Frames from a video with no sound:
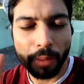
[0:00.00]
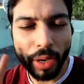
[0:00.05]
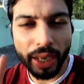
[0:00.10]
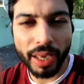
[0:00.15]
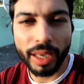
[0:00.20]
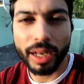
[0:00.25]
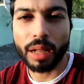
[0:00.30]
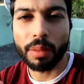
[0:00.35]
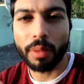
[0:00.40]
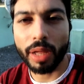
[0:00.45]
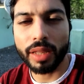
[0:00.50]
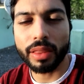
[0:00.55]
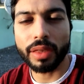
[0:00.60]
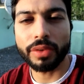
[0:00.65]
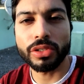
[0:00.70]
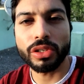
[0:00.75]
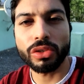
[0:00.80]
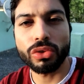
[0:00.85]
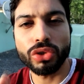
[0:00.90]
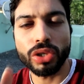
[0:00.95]
बाकी यार हमारी तरफ
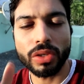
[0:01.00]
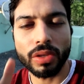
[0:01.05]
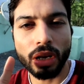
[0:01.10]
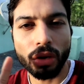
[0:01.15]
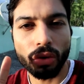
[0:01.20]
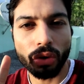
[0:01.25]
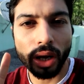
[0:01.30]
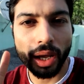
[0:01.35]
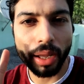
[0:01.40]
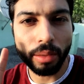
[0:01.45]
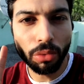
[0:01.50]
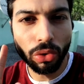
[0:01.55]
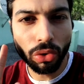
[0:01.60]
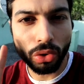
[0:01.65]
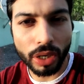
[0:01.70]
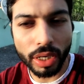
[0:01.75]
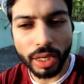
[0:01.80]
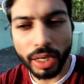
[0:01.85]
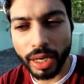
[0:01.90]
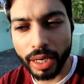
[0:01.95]
से तो जितना हो रहा है हम
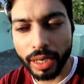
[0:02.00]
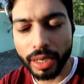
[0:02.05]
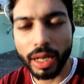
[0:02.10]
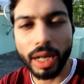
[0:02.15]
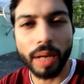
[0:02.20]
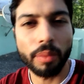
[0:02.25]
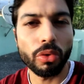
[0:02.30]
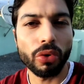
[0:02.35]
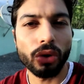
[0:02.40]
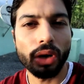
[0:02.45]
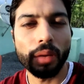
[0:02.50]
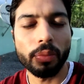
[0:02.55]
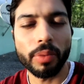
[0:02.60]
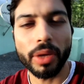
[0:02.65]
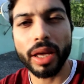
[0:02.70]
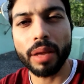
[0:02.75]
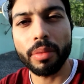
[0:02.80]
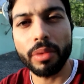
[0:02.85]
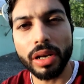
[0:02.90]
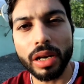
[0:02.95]
लोग कर रहे हैं आप लोग का
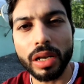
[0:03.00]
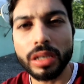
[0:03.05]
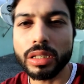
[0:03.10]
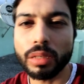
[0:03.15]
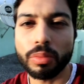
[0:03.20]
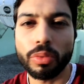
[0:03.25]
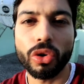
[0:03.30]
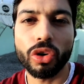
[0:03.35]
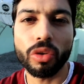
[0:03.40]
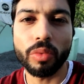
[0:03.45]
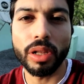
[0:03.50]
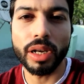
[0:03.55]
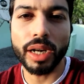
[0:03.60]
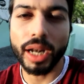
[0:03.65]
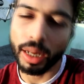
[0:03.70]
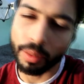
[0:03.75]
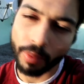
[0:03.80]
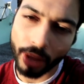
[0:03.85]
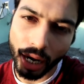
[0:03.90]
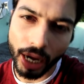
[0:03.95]
प्यार मिल रहा है सपोर्ट मिल
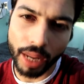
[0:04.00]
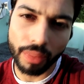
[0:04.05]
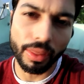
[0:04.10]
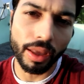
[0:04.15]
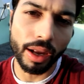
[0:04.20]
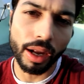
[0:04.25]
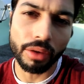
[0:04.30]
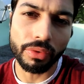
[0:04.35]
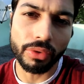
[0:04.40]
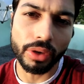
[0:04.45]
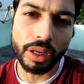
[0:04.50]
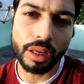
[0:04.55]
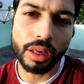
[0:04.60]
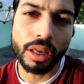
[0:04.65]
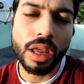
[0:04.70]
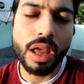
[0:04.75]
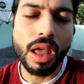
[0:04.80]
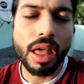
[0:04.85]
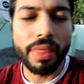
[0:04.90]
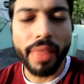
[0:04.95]
रहा है हमारे लिए इतने काफ़ी है
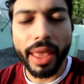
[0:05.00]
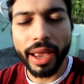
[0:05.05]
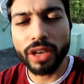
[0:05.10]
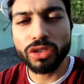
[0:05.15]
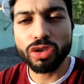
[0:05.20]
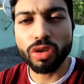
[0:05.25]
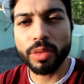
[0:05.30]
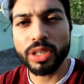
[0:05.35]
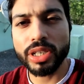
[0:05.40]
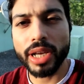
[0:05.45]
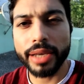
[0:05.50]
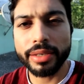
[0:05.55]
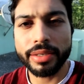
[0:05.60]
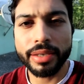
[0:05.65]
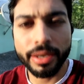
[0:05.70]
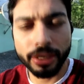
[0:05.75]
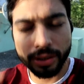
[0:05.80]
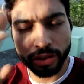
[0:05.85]
थैंक यू सो मच गाइज